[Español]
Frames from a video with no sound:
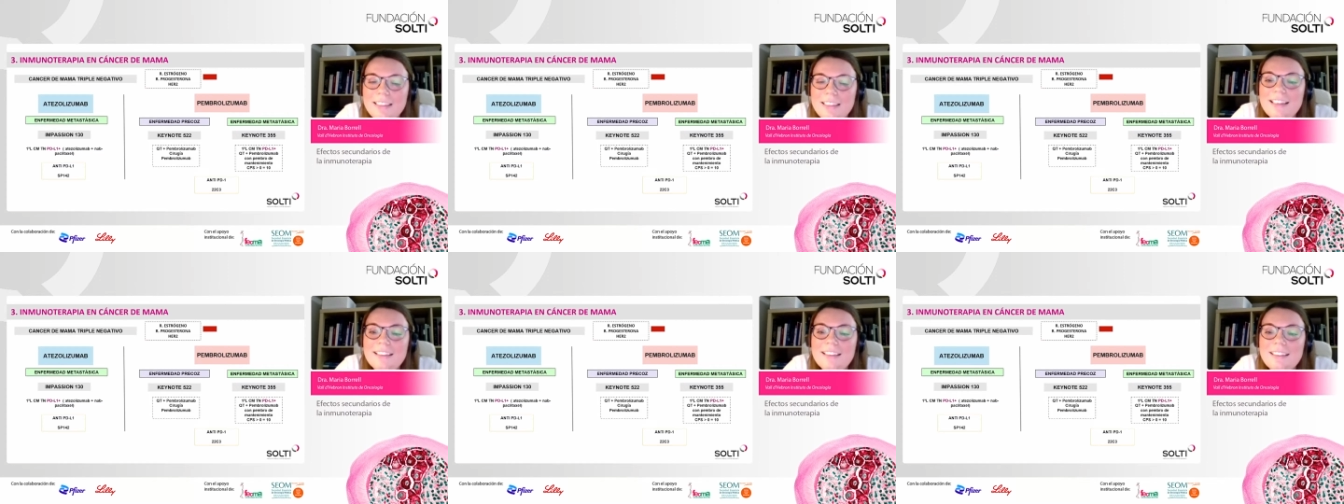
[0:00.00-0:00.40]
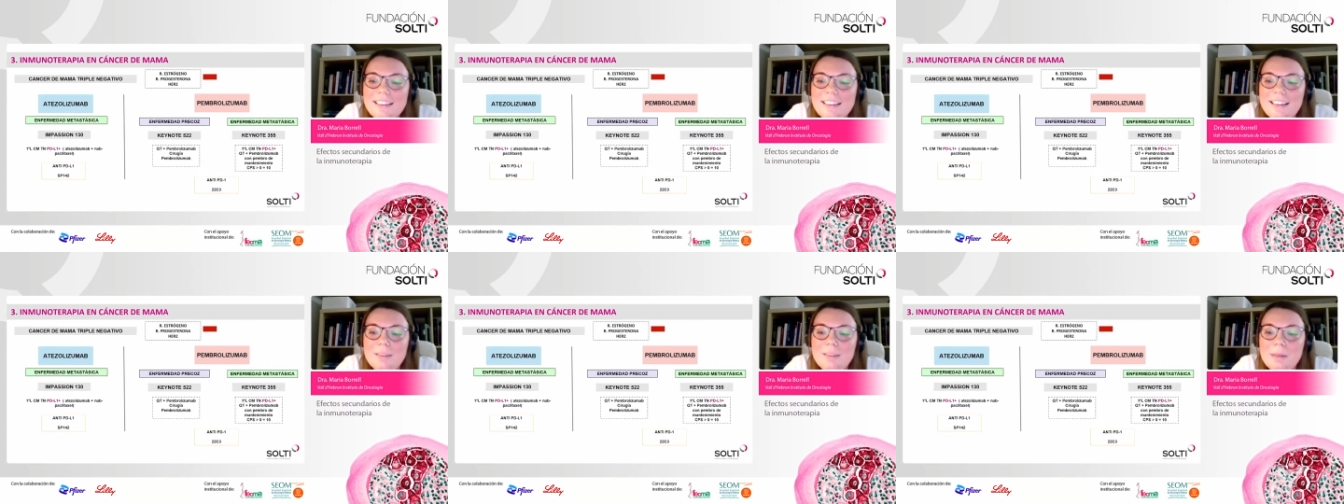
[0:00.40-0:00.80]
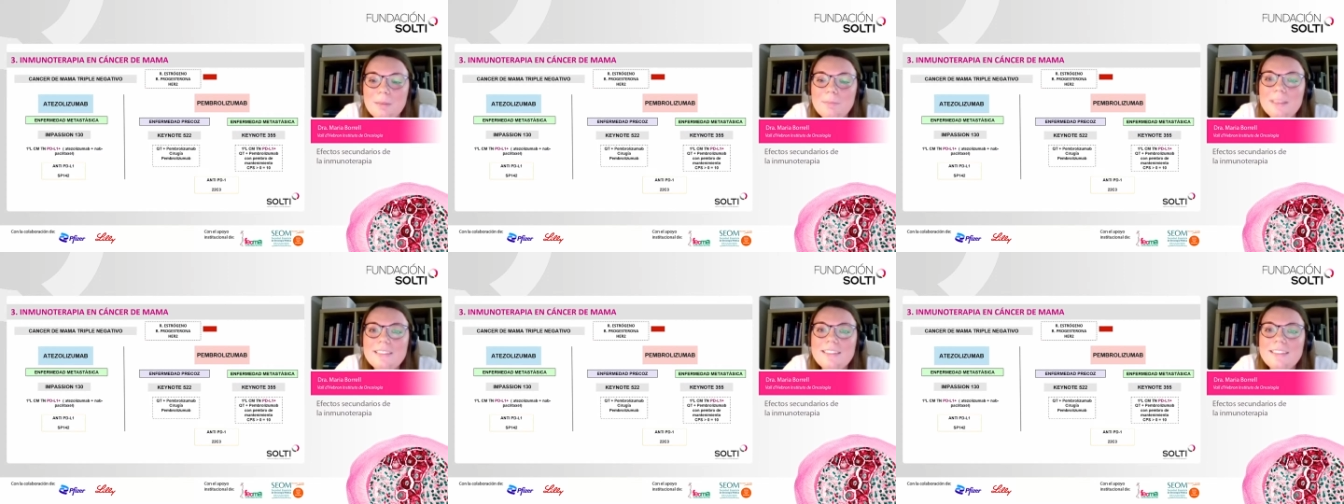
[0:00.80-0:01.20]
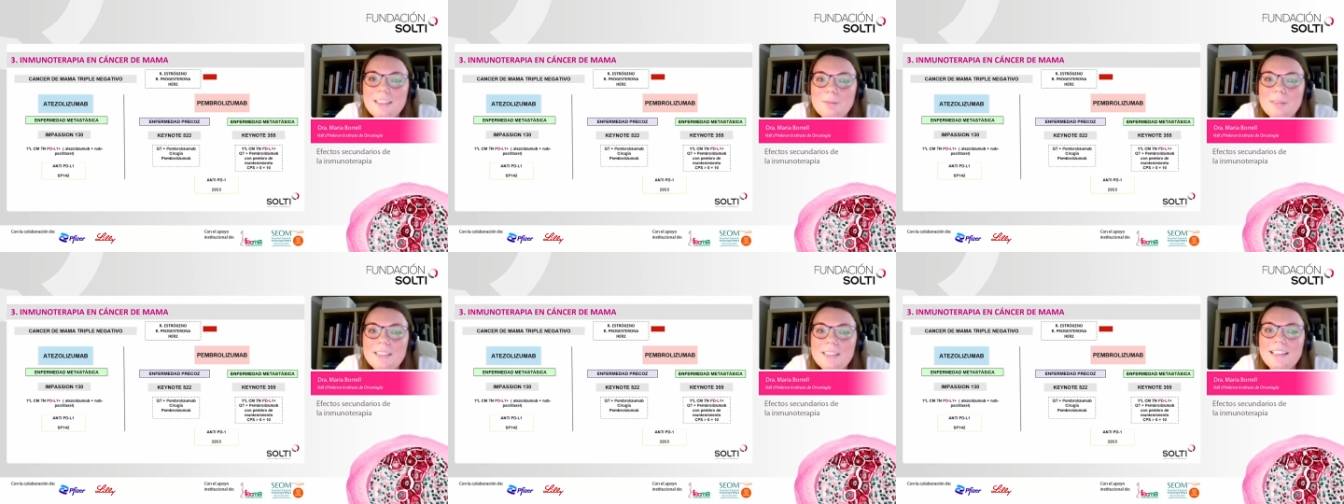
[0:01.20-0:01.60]
en cáncer de mama
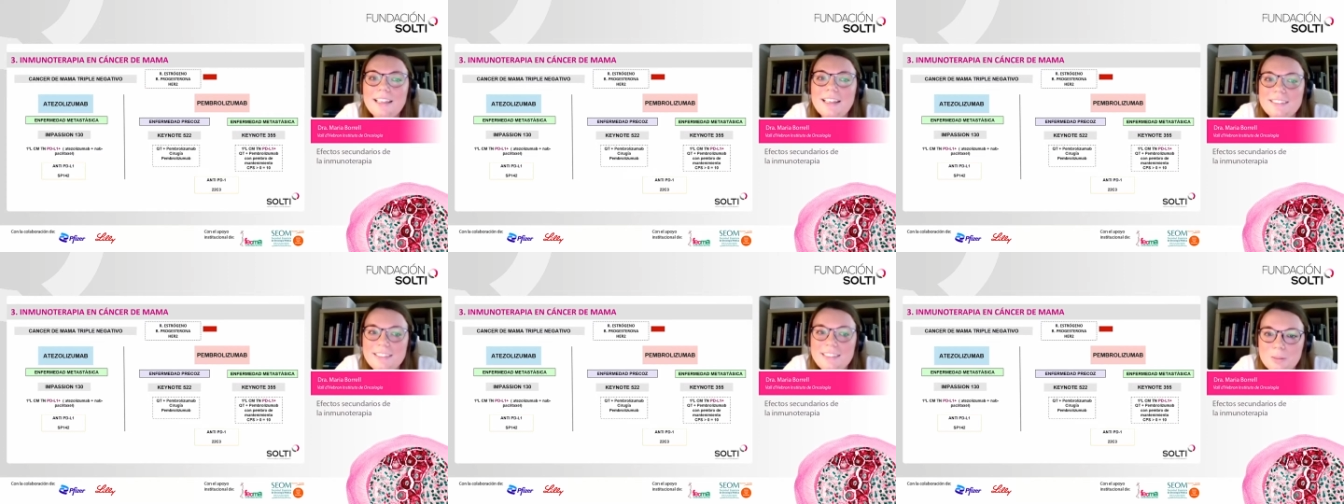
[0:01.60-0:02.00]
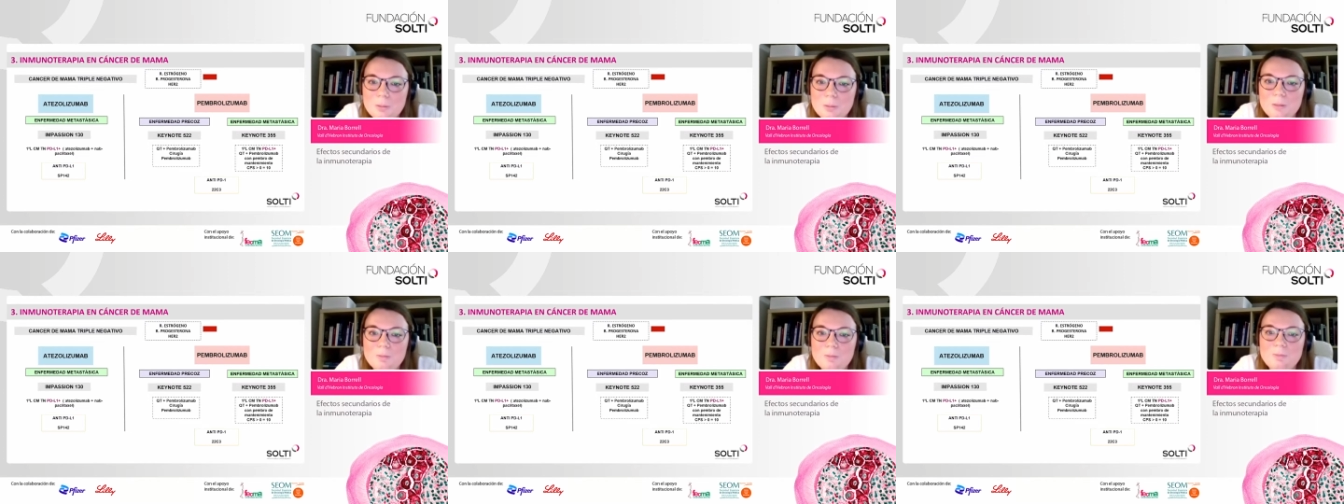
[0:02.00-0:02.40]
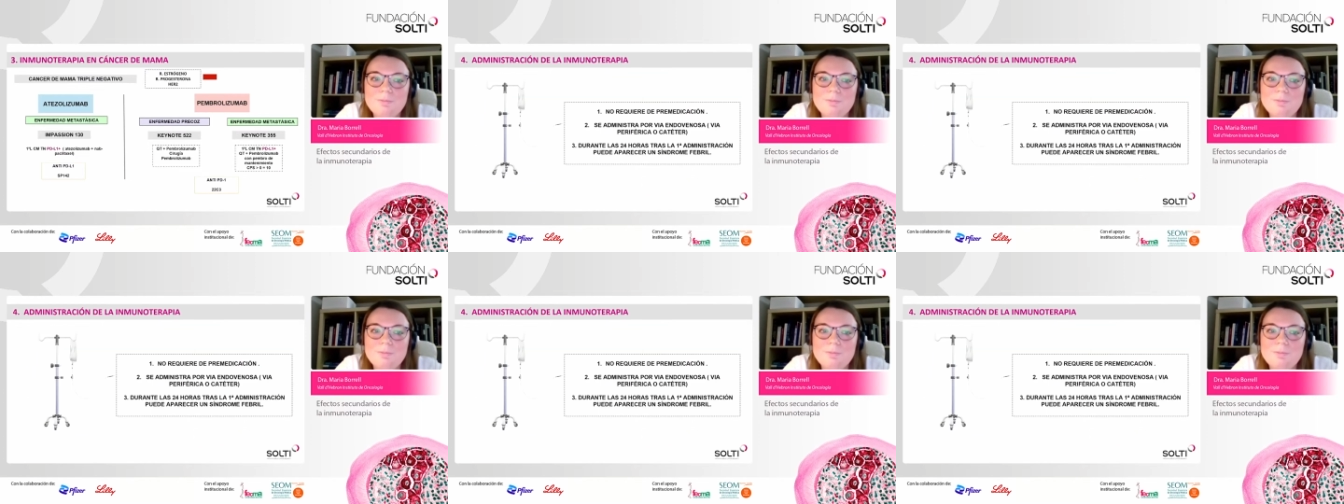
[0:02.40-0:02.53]
triple negativo.